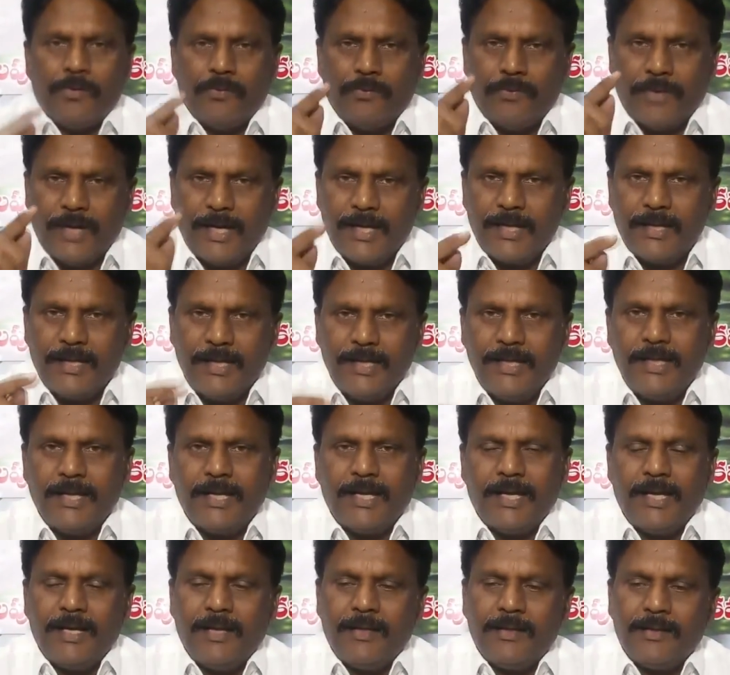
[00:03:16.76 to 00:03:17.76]
వారి దగ్గర
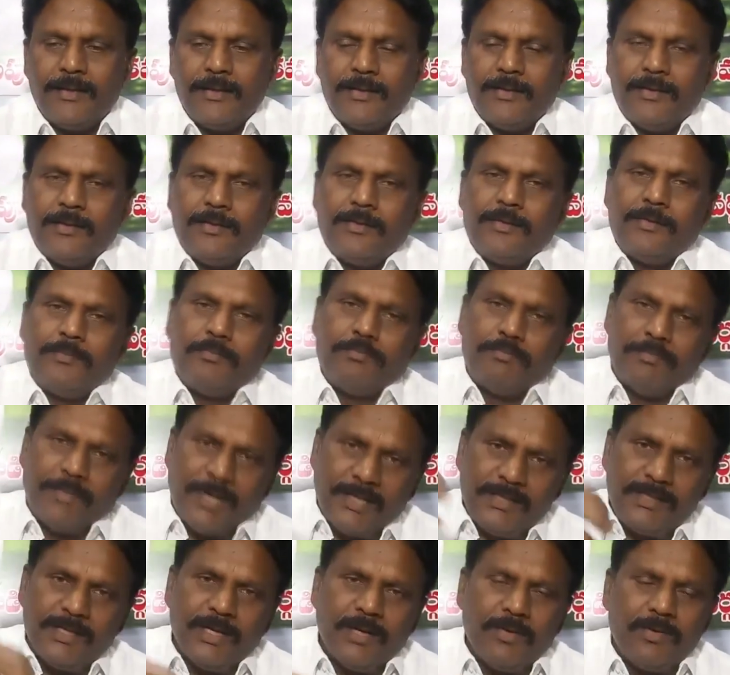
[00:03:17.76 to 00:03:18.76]

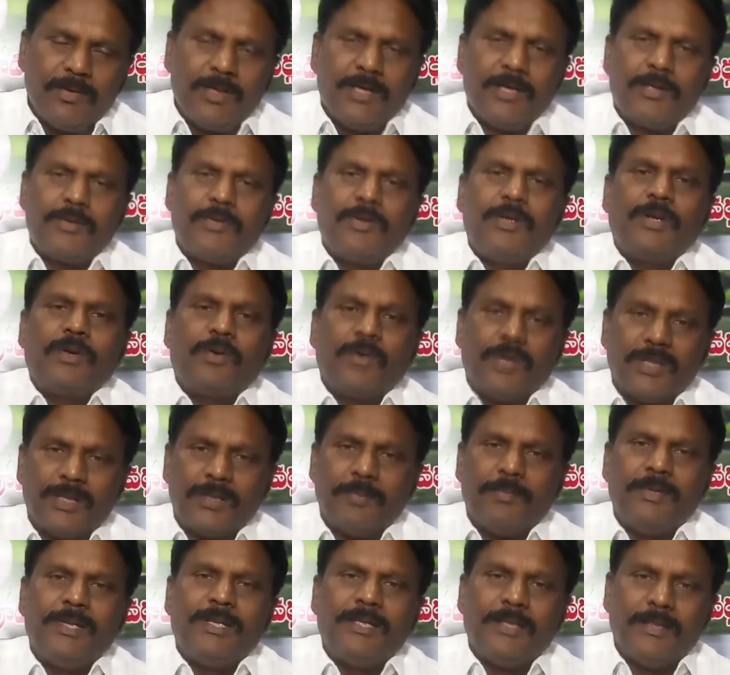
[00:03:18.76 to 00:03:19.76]
మధ్యలో ఉన్నటువంటి
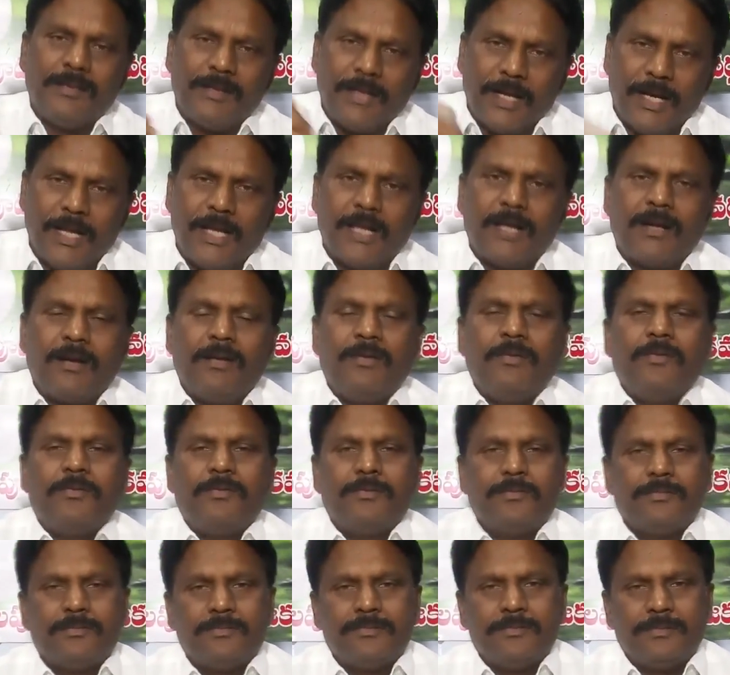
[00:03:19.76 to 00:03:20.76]
కొంతమంది దళారులు
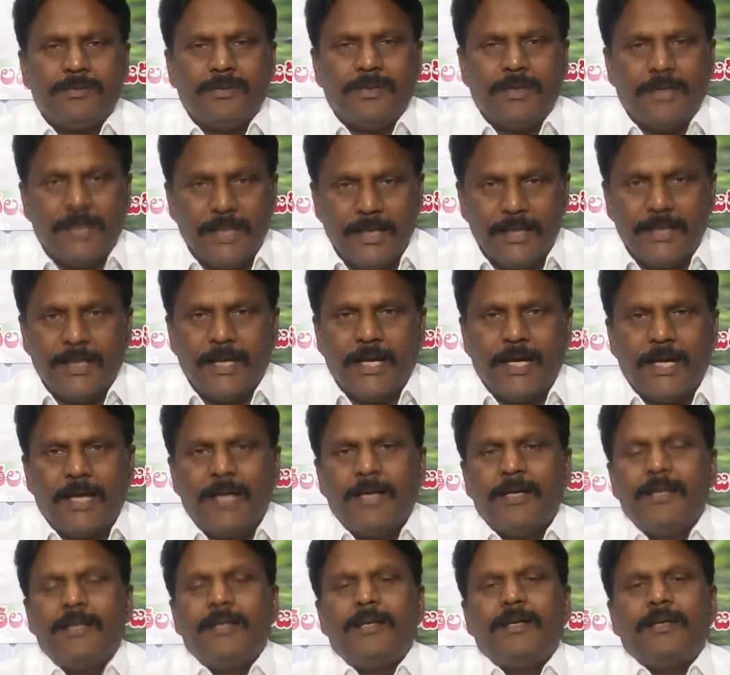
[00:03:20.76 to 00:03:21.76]
లేదా
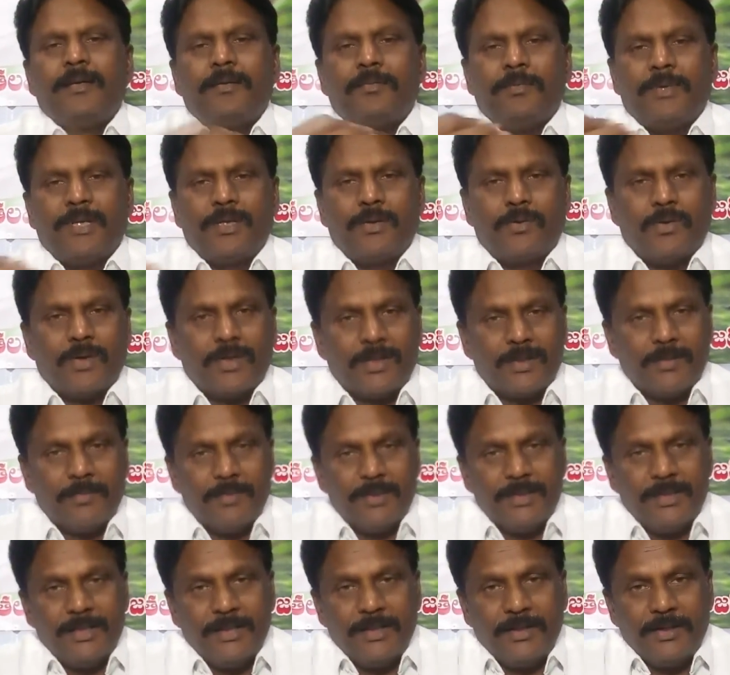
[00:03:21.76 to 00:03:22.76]
మరి
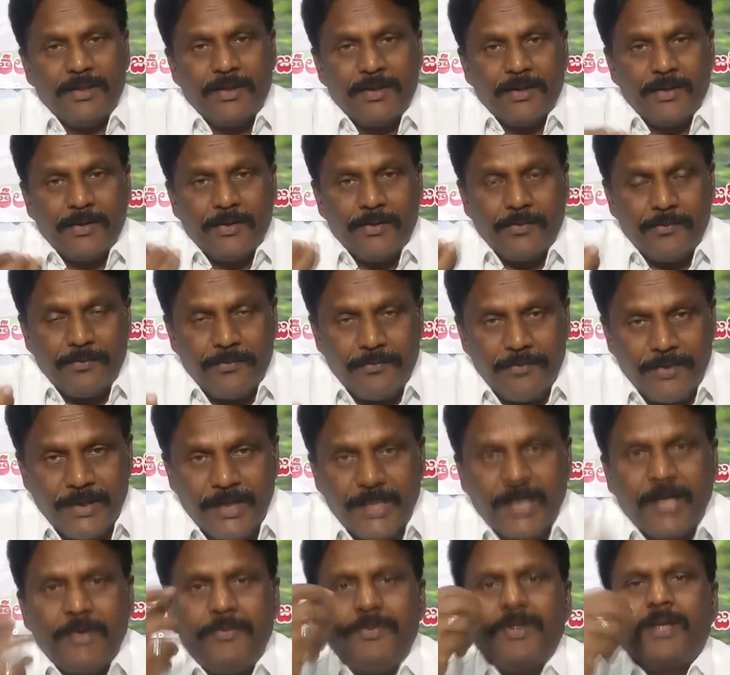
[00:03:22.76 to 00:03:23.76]
కొంతమంది
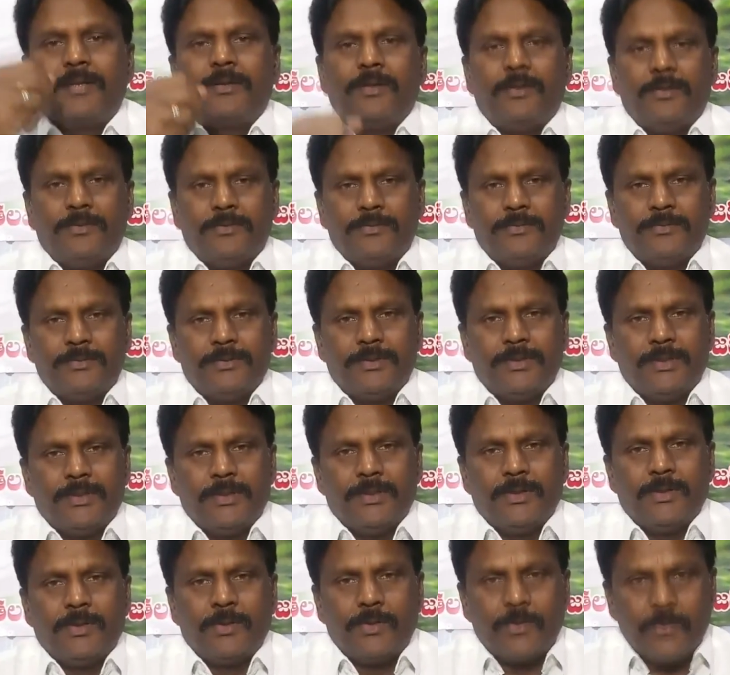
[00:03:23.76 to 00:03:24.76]
వేరే వ్యక్తులు
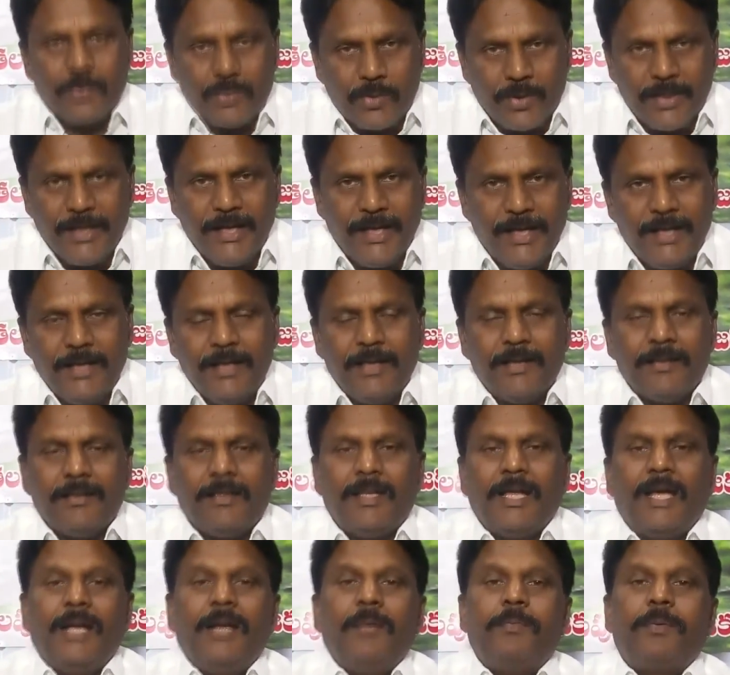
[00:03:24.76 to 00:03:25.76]
కొని
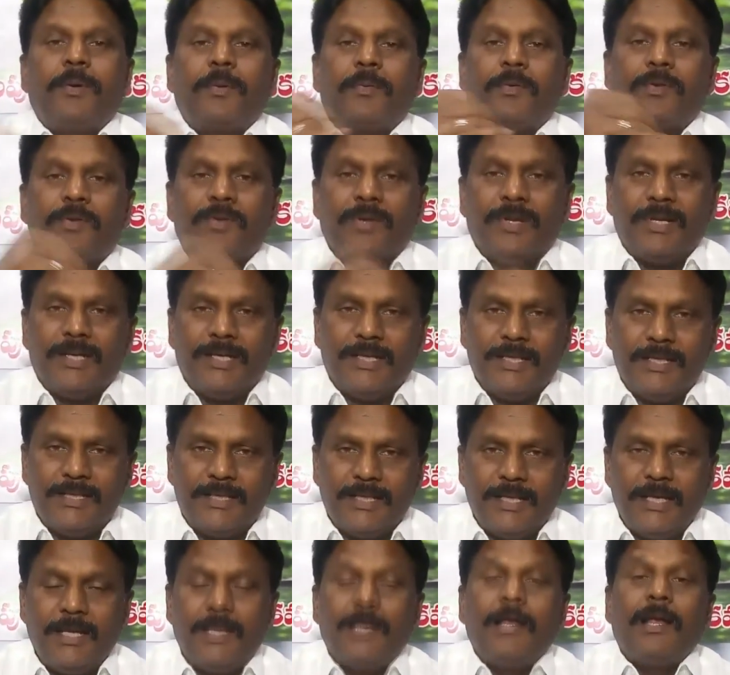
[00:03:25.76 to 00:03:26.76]
దాన్ని ప్రభుత్వానికి
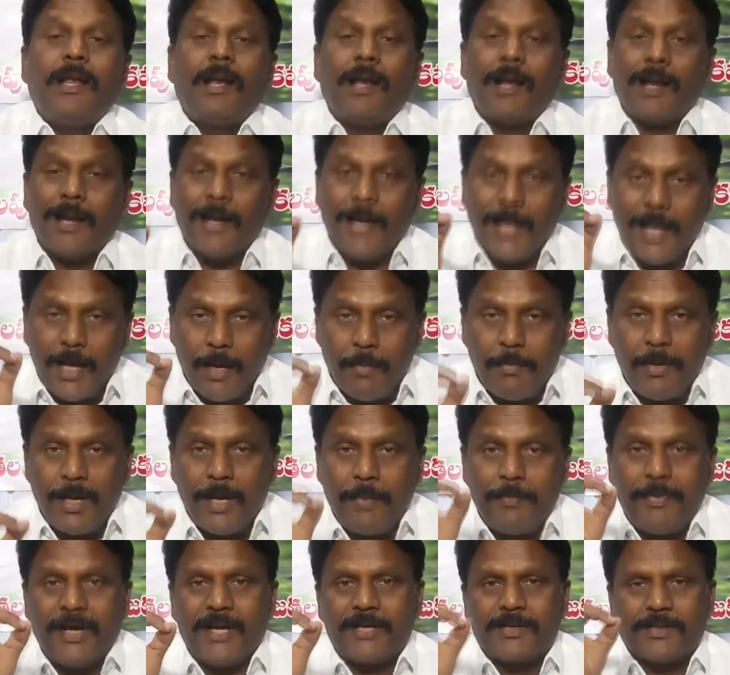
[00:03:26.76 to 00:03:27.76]
ఇచ్చి
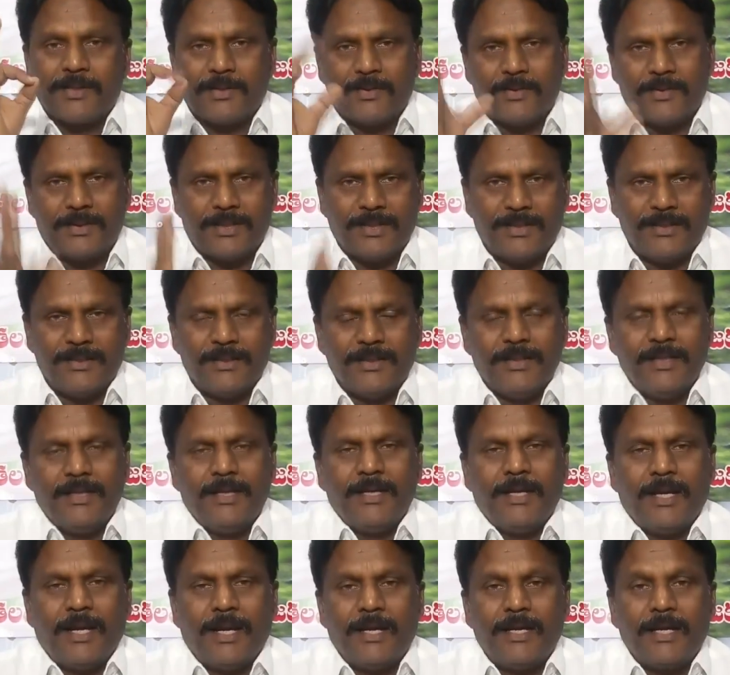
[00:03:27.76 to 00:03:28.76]
లాభాపేక్షతోటి
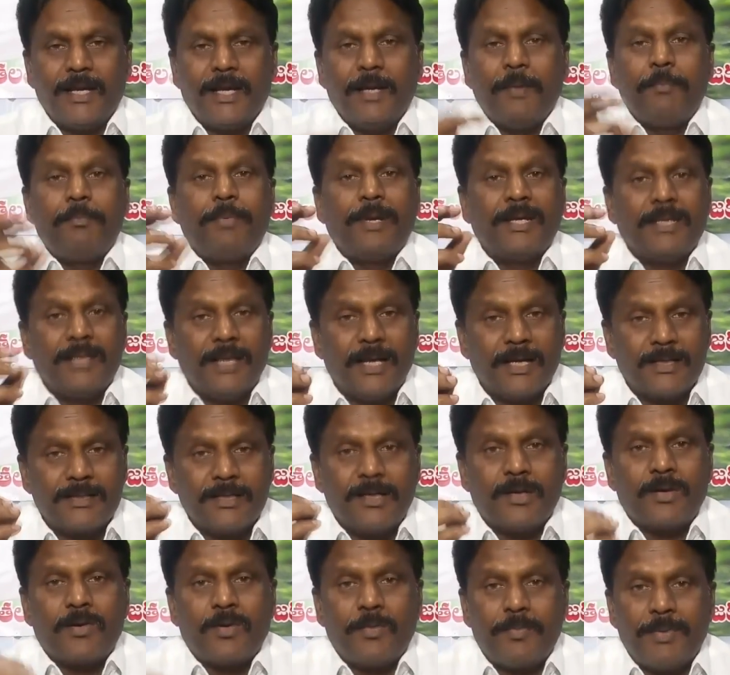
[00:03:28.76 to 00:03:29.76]
అంటే పది
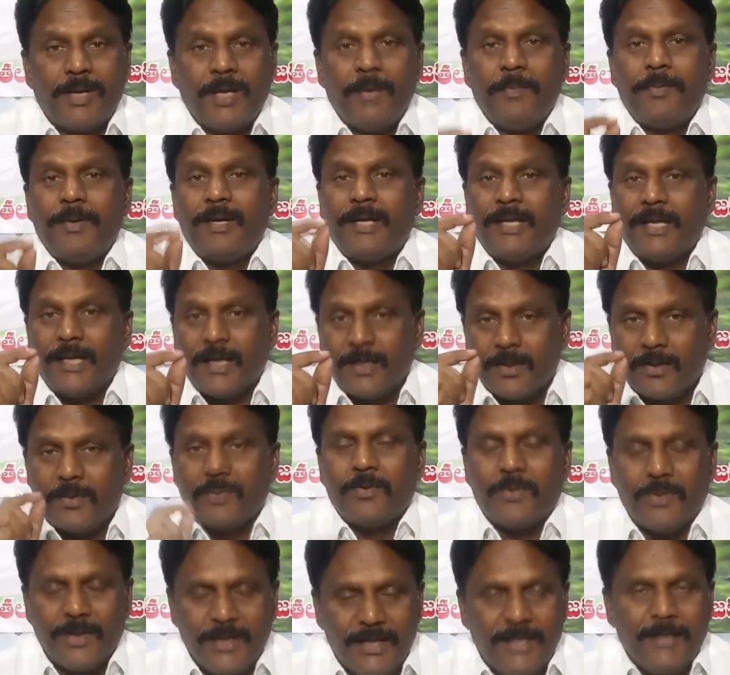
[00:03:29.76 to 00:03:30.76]
లక్షల రూపాయలు పెట్టి ఎకరం
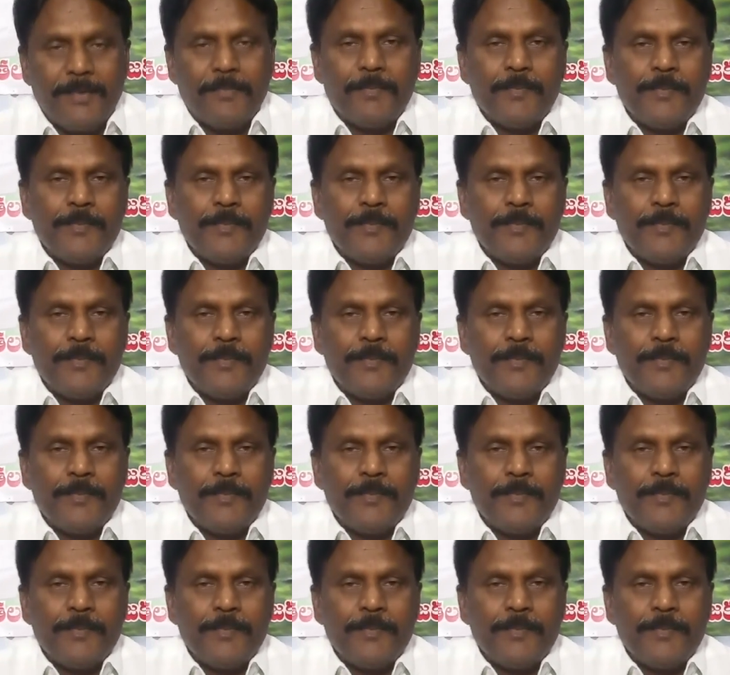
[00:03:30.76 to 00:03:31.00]
కొని